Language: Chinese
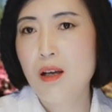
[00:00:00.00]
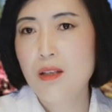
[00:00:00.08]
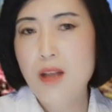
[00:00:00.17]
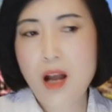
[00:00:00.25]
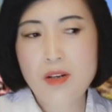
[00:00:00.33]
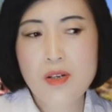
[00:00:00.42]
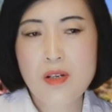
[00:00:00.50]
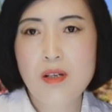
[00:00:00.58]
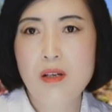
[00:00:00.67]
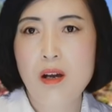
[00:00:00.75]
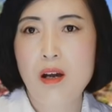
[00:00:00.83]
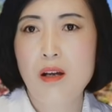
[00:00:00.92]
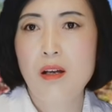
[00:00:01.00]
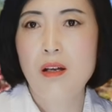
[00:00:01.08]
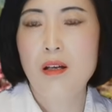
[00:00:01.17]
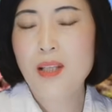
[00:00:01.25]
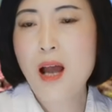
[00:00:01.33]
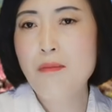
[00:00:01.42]
但是呢，
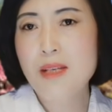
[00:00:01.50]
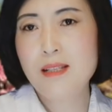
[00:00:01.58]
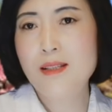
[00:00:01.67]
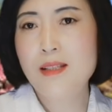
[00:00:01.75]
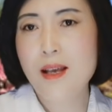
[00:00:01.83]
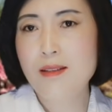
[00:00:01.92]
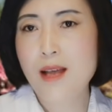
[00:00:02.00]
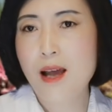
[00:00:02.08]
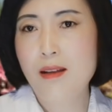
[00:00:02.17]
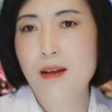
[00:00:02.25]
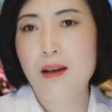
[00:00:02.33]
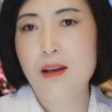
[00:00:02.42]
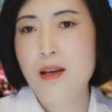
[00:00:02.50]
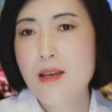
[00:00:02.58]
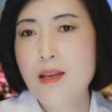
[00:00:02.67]
他们现在呢